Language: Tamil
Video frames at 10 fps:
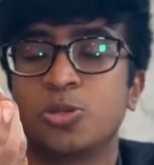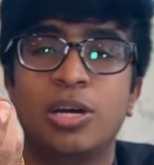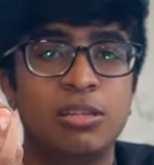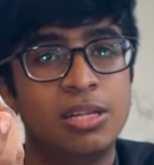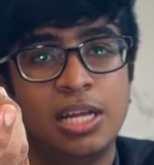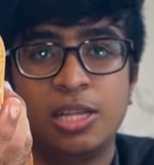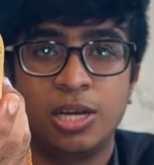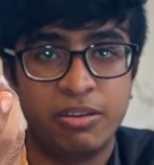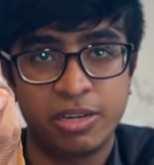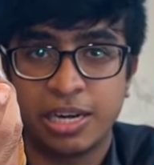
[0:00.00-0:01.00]
ஸோ அதுதான் அந்த
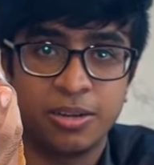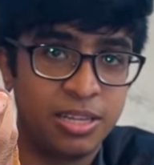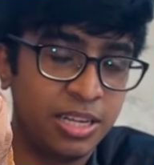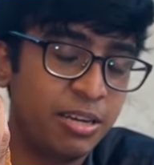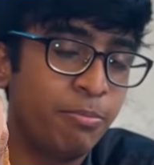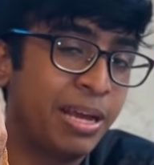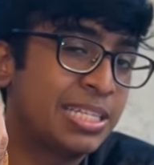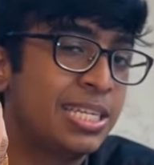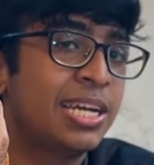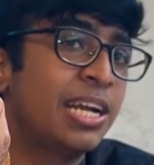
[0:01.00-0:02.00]
அவகேடோ திங்க
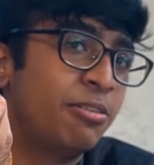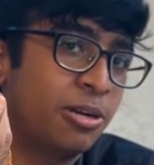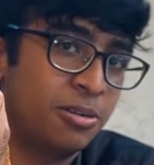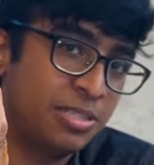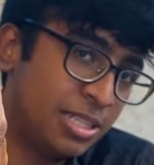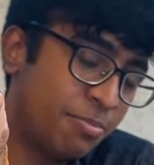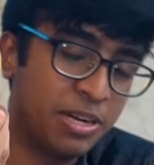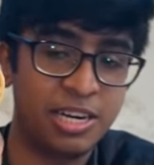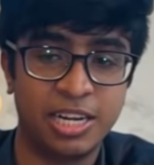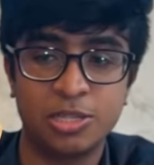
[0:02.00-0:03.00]
மெக்சிகன் அவகேடோ வச்சு தான்
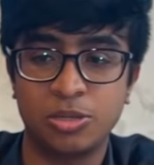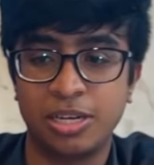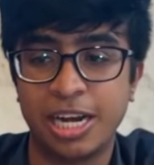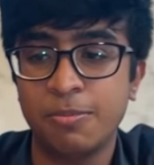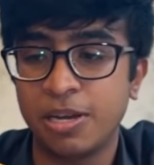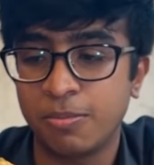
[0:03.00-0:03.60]
பண்ணுறாங்க ஸோ இது ட்ரை பண்ணி